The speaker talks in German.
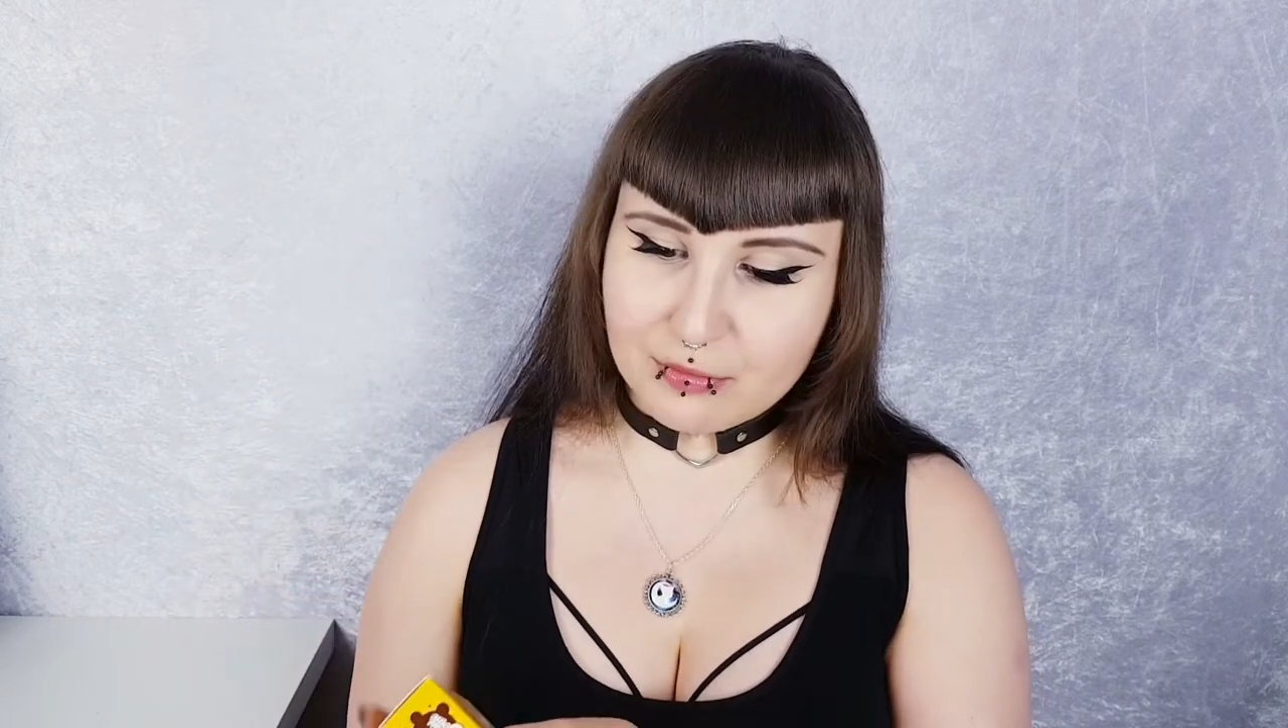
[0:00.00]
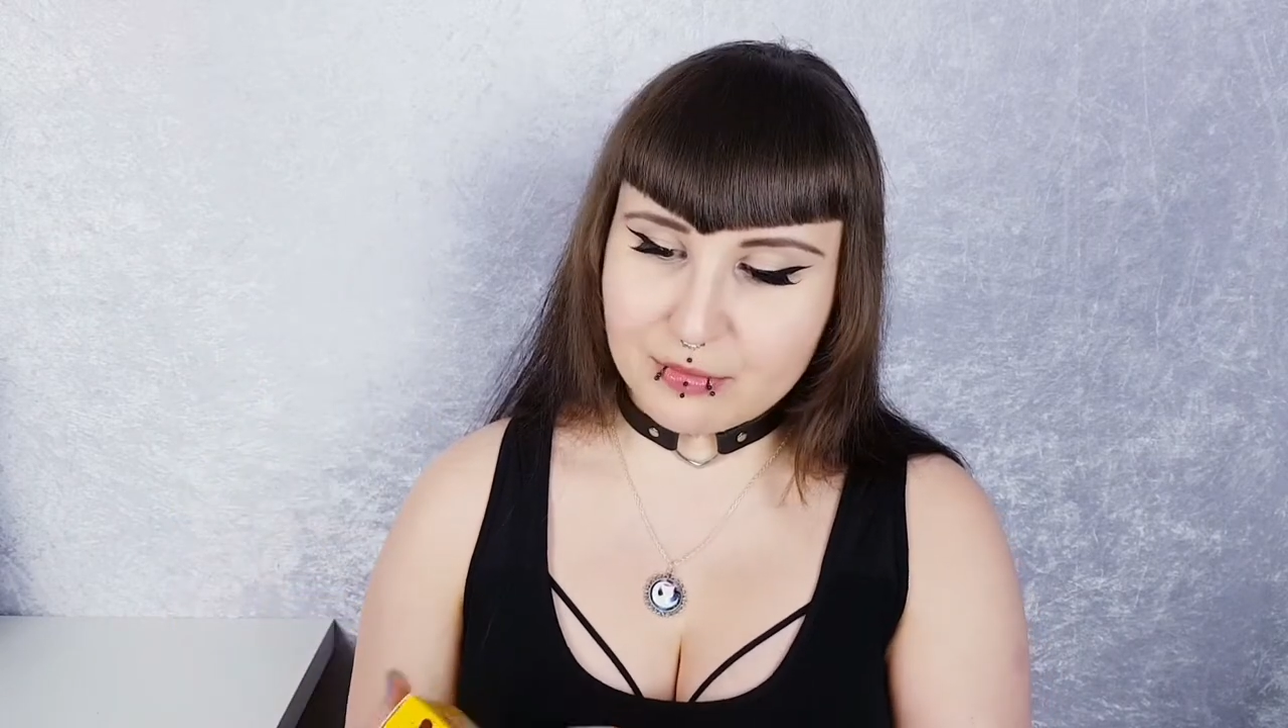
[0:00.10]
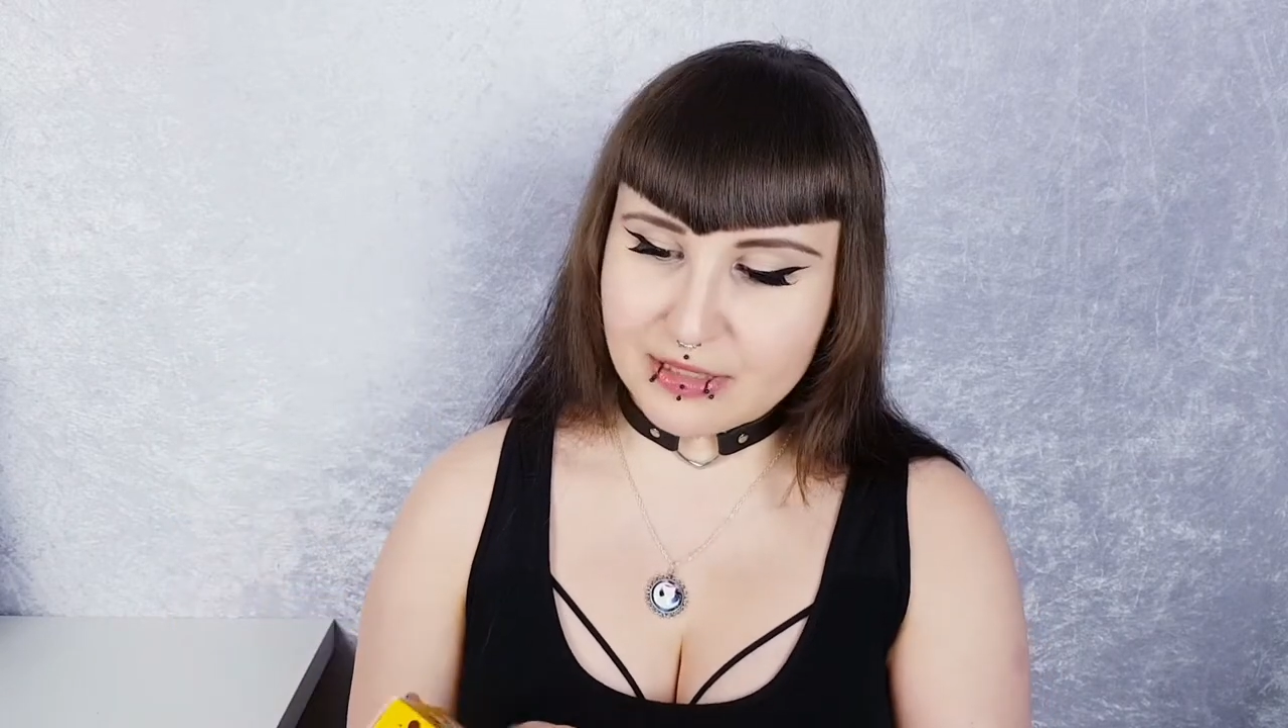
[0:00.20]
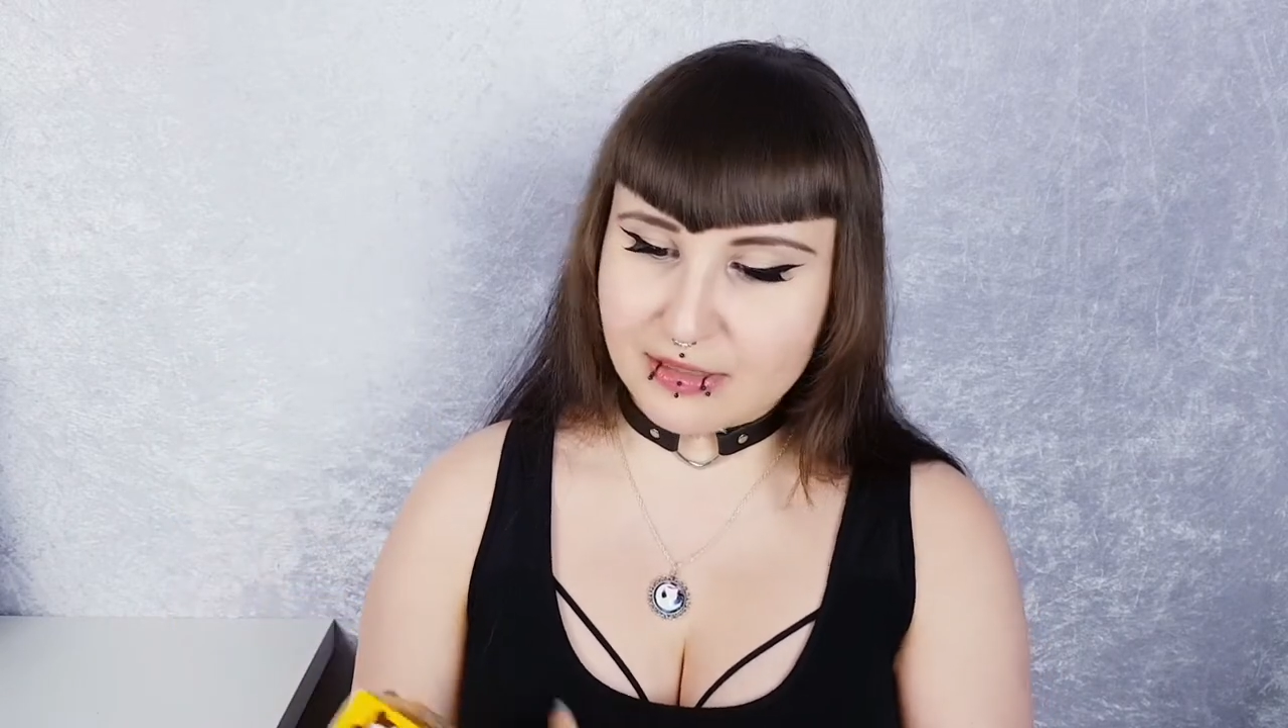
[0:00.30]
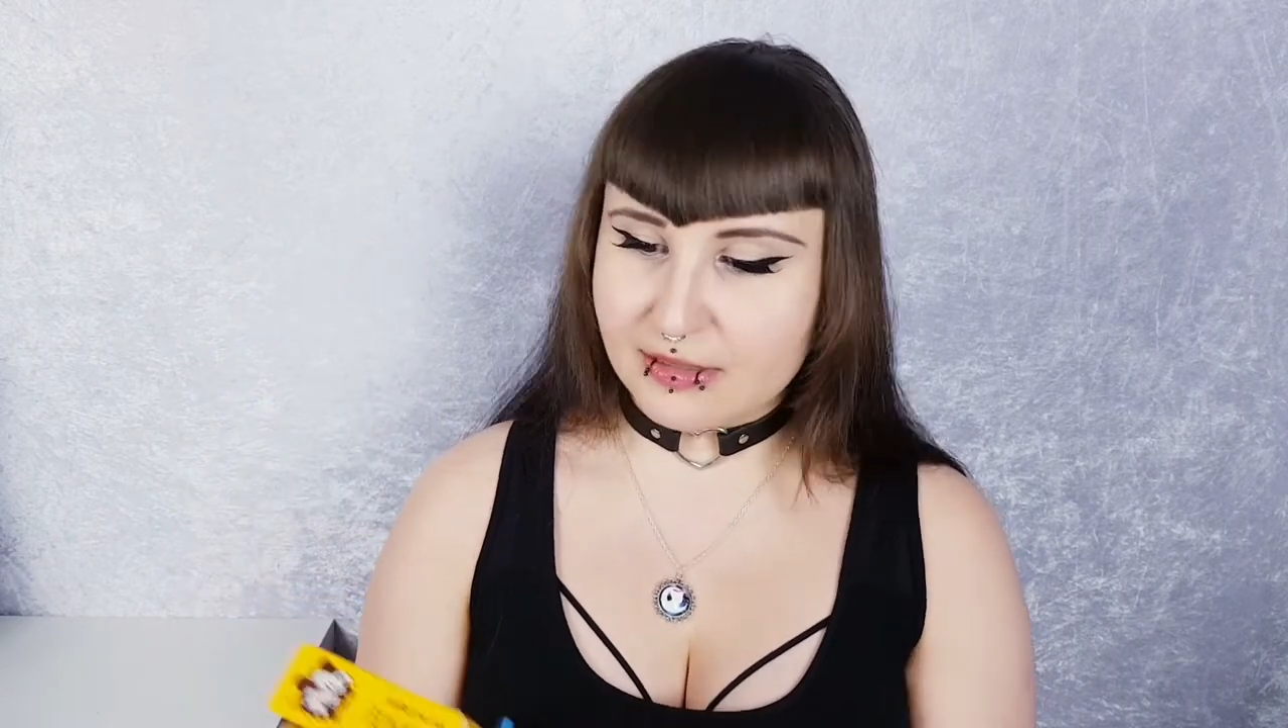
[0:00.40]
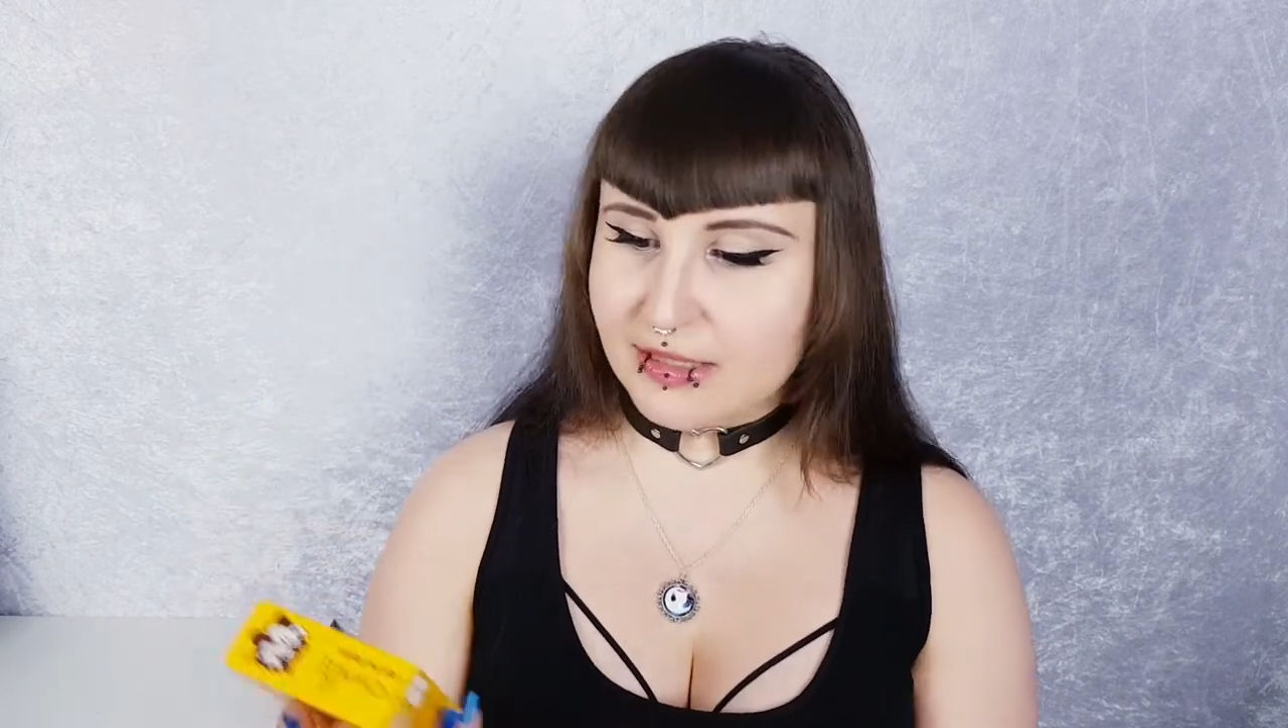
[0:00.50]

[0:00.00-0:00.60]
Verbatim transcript: mir